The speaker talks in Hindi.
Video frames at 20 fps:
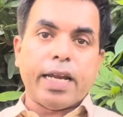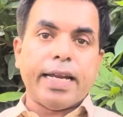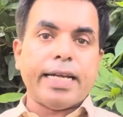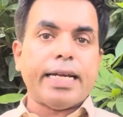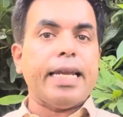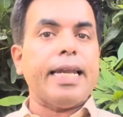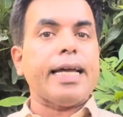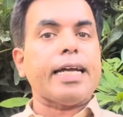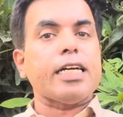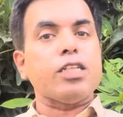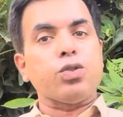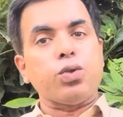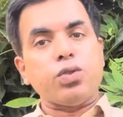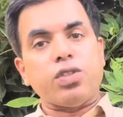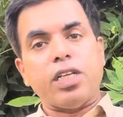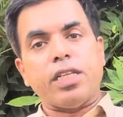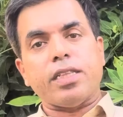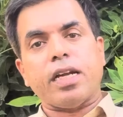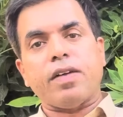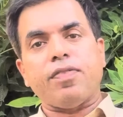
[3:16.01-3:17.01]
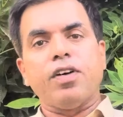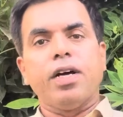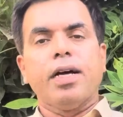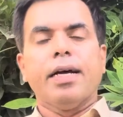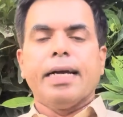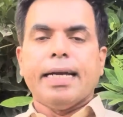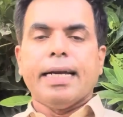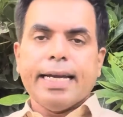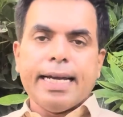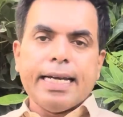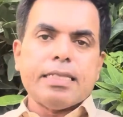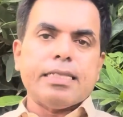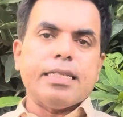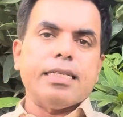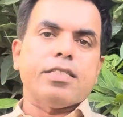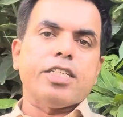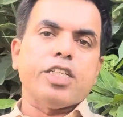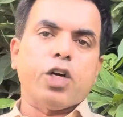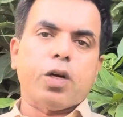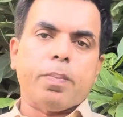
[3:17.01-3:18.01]
करेंगे लेकिन दूसरी तरफ ए
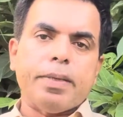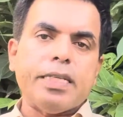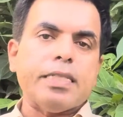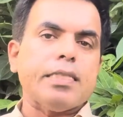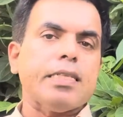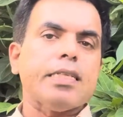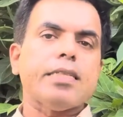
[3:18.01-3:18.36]
और बी